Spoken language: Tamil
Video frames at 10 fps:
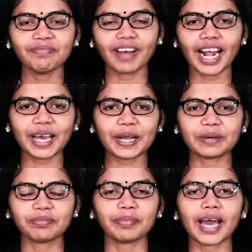
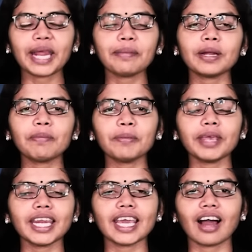வணக்கம் பரபரப்பு
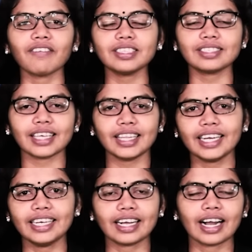மீடியாவின்
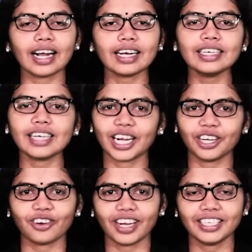செய்திகளுக்காக
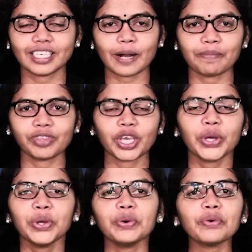நான் டொனிட்டா
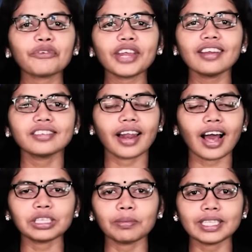உக்ரைன்
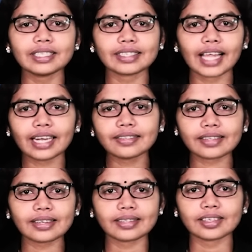ஜனாதிபதி
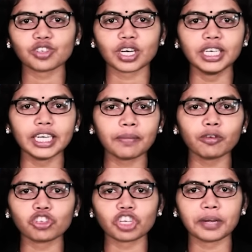செலன்ஸ்கி சென்ற
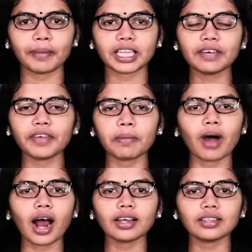இடமொன்றின் மீது
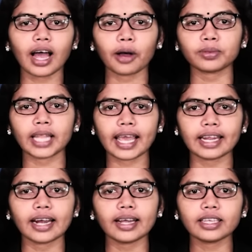விமான தாக்குதலை
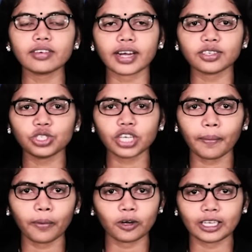நடத்த
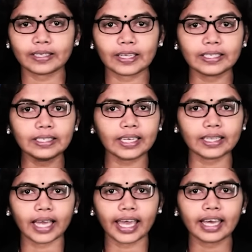ரஷ்யா போட்டிருந்த
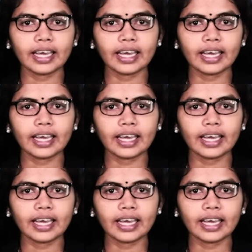திட்டத்தை